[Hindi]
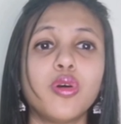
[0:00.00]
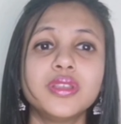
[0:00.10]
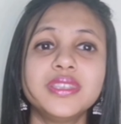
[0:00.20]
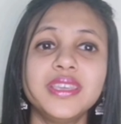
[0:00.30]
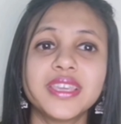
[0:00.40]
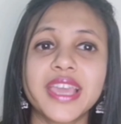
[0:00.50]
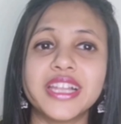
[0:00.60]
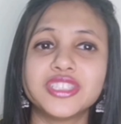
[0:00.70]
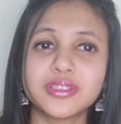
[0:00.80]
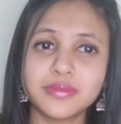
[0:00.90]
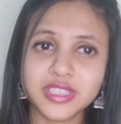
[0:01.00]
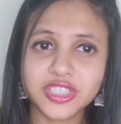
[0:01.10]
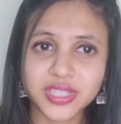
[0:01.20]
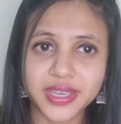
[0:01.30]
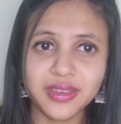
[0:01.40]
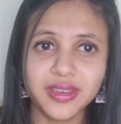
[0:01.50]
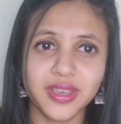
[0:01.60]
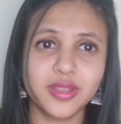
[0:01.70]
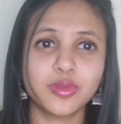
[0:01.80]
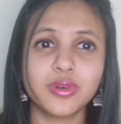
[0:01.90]
बहुत ही कैल्शियम रिच है
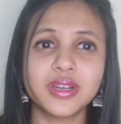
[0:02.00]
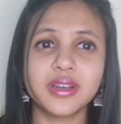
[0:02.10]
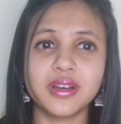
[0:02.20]
तो